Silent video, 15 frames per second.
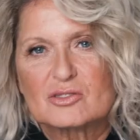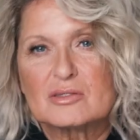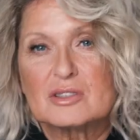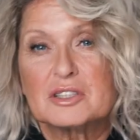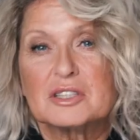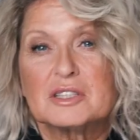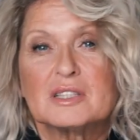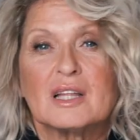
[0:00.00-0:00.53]

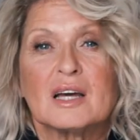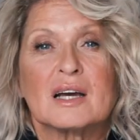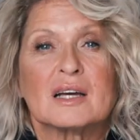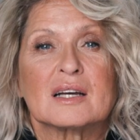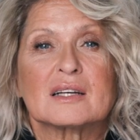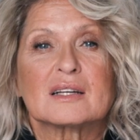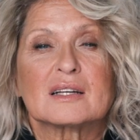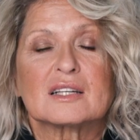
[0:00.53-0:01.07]
Czuję się
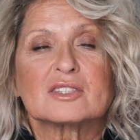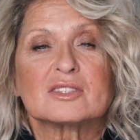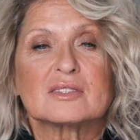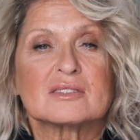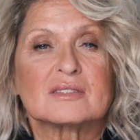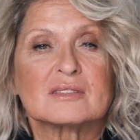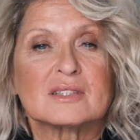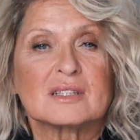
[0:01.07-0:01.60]
na
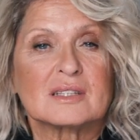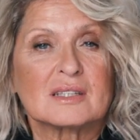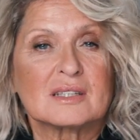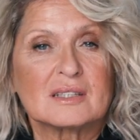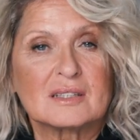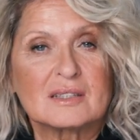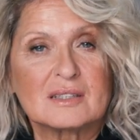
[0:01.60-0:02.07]
każdego dnia na